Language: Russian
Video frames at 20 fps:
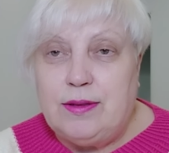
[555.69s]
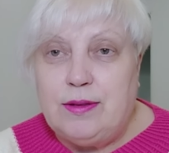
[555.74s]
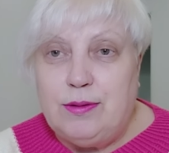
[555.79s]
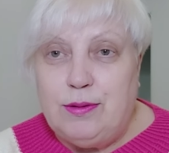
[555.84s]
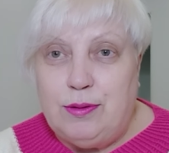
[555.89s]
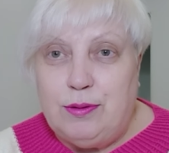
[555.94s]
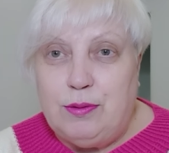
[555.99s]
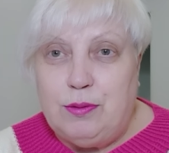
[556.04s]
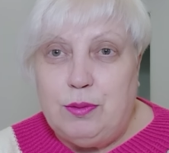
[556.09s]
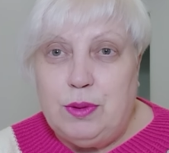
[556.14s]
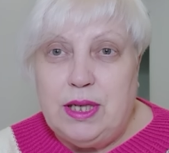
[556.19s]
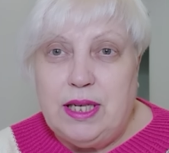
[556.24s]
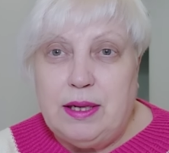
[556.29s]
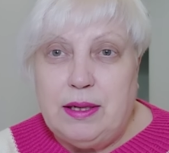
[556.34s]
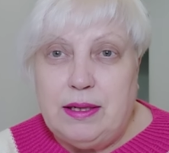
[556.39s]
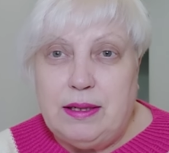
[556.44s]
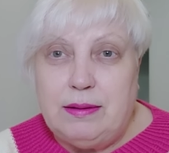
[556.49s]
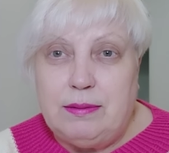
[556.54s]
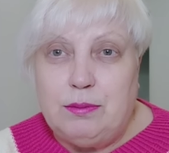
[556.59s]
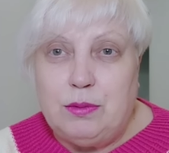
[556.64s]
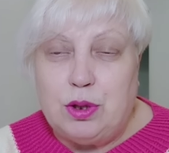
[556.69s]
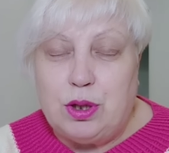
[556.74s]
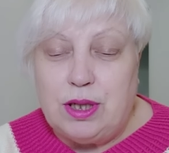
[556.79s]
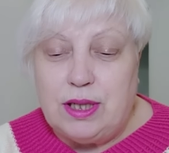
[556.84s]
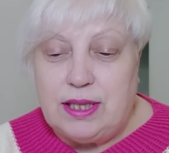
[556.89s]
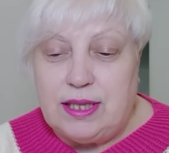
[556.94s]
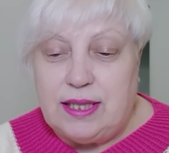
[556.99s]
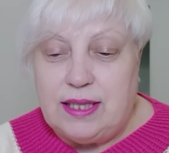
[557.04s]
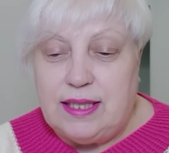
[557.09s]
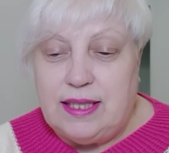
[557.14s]
Но у меня,
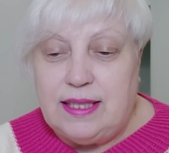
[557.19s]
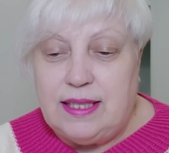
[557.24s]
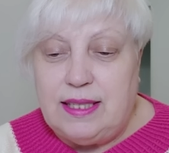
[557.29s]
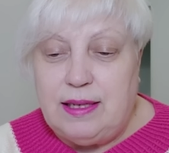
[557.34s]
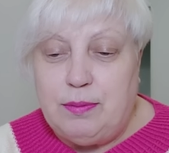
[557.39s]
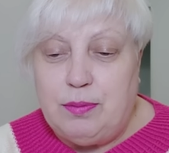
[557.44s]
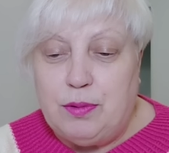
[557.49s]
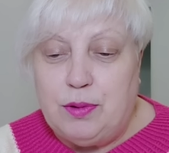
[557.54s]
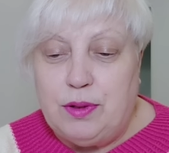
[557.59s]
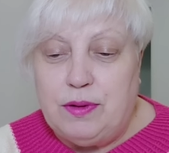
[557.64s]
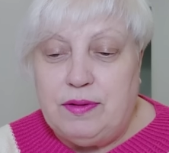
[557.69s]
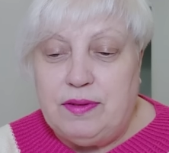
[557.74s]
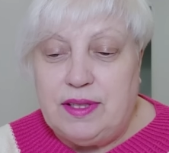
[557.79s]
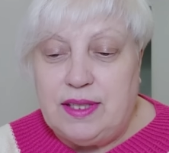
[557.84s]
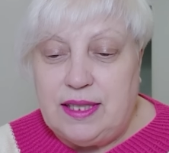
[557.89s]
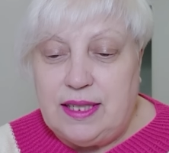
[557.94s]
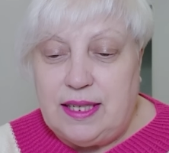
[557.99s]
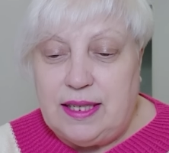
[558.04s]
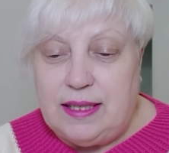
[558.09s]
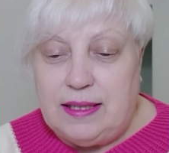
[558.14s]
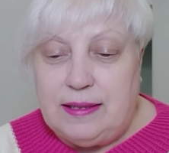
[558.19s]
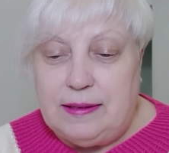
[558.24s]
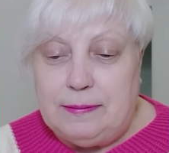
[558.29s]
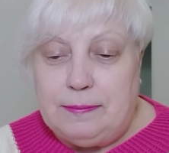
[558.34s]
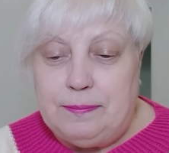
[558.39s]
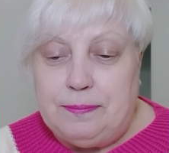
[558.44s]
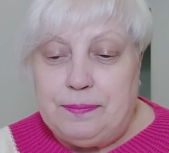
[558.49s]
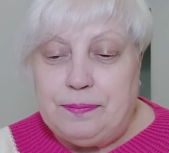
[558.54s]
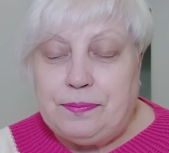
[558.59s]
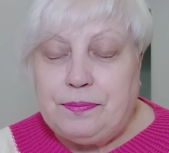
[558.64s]
можно сказать, слепое вязание.